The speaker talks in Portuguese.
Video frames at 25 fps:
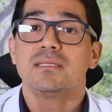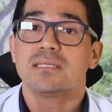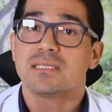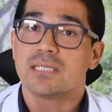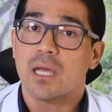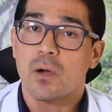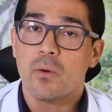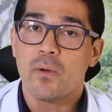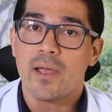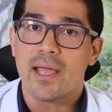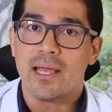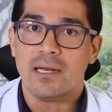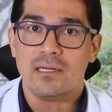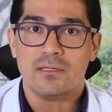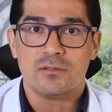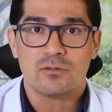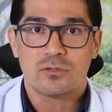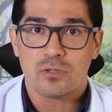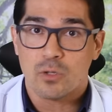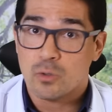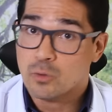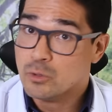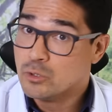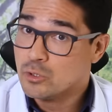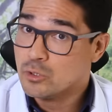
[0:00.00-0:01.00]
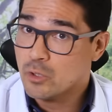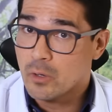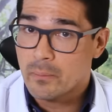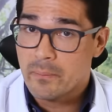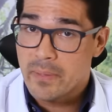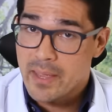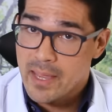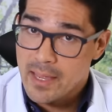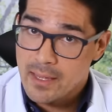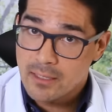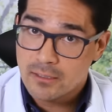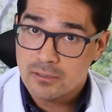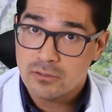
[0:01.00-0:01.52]
São eles os
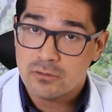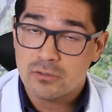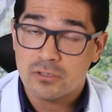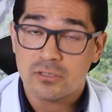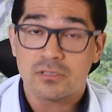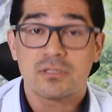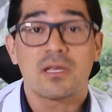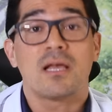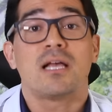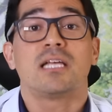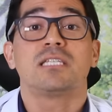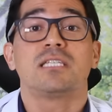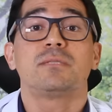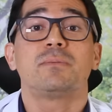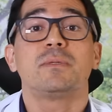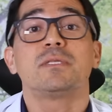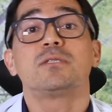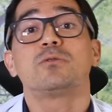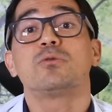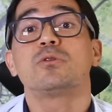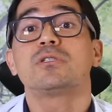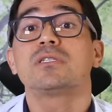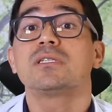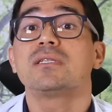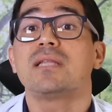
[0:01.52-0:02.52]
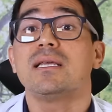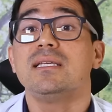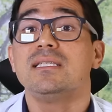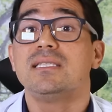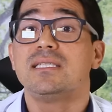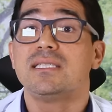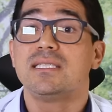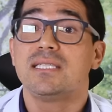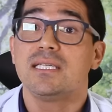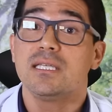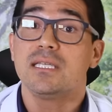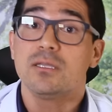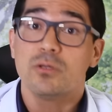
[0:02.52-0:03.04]
obesos, as pessoas que têm
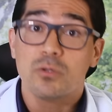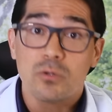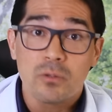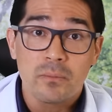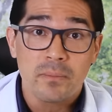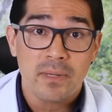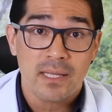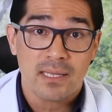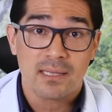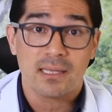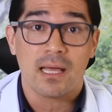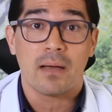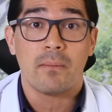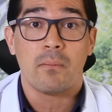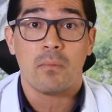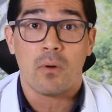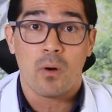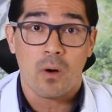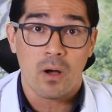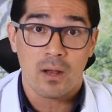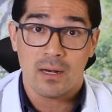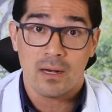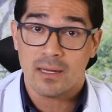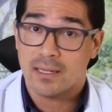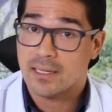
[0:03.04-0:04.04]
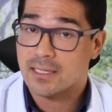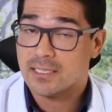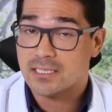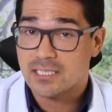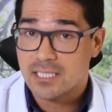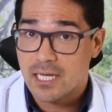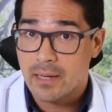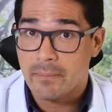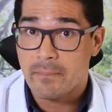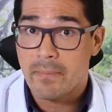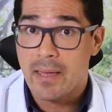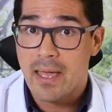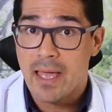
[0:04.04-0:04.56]
síndrome metabólica e
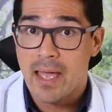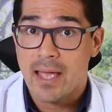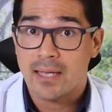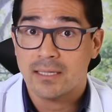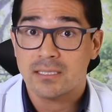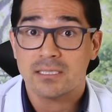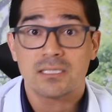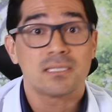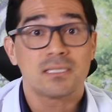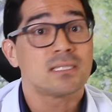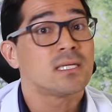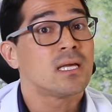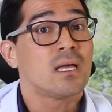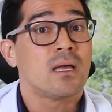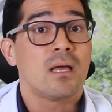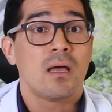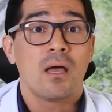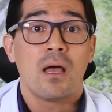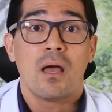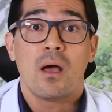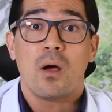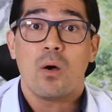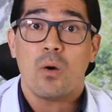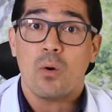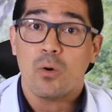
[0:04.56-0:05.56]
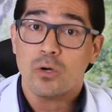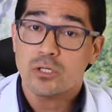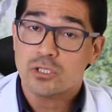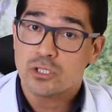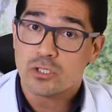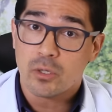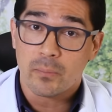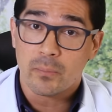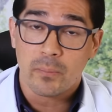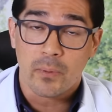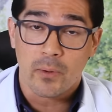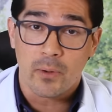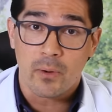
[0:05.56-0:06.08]
diabetes,
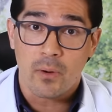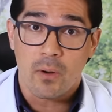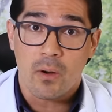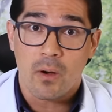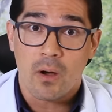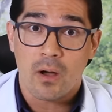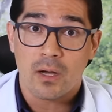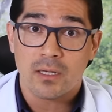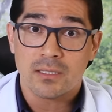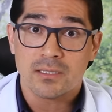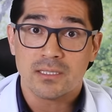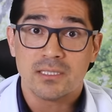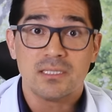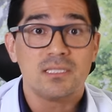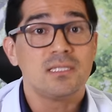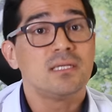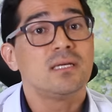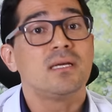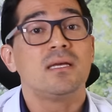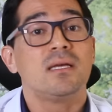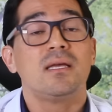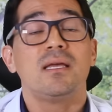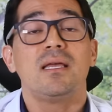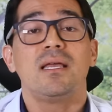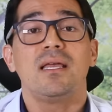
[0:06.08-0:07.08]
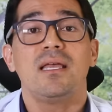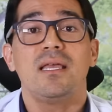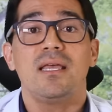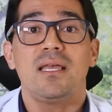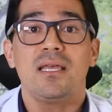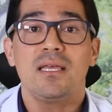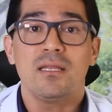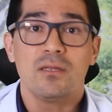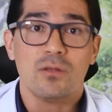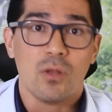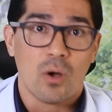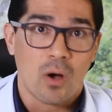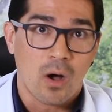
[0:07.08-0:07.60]
osteoporose,
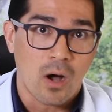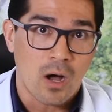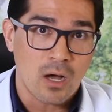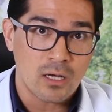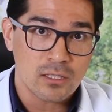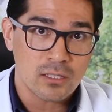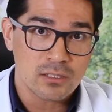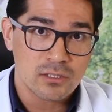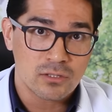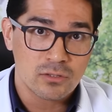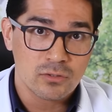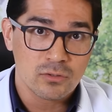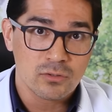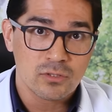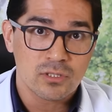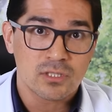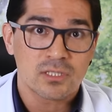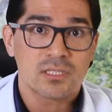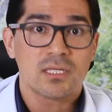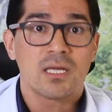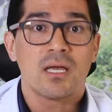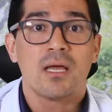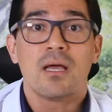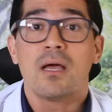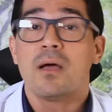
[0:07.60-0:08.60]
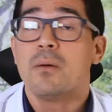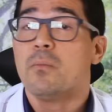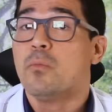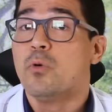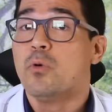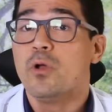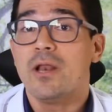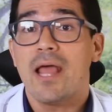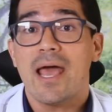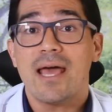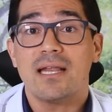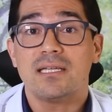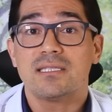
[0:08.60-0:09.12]
idosos,
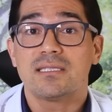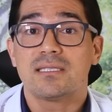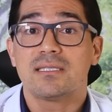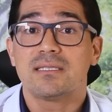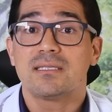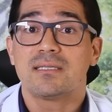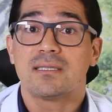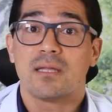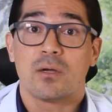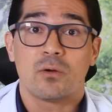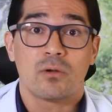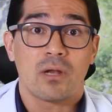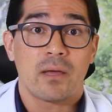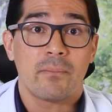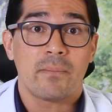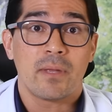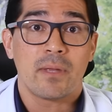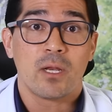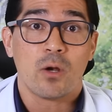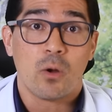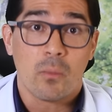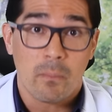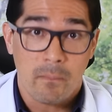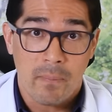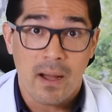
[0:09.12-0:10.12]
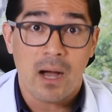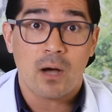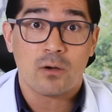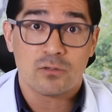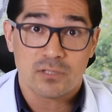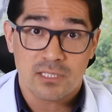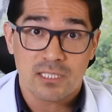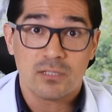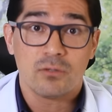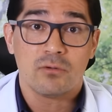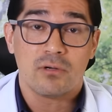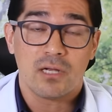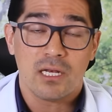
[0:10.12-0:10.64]
mulheres que estão na
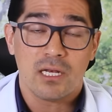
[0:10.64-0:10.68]
menopausa e no